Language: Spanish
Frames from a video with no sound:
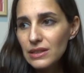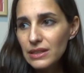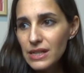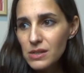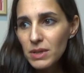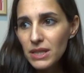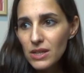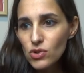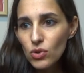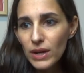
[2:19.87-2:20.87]
de
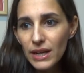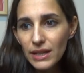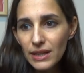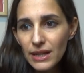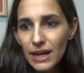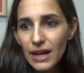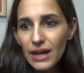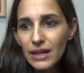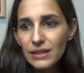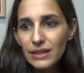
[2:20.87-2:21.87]
transmitir su genética,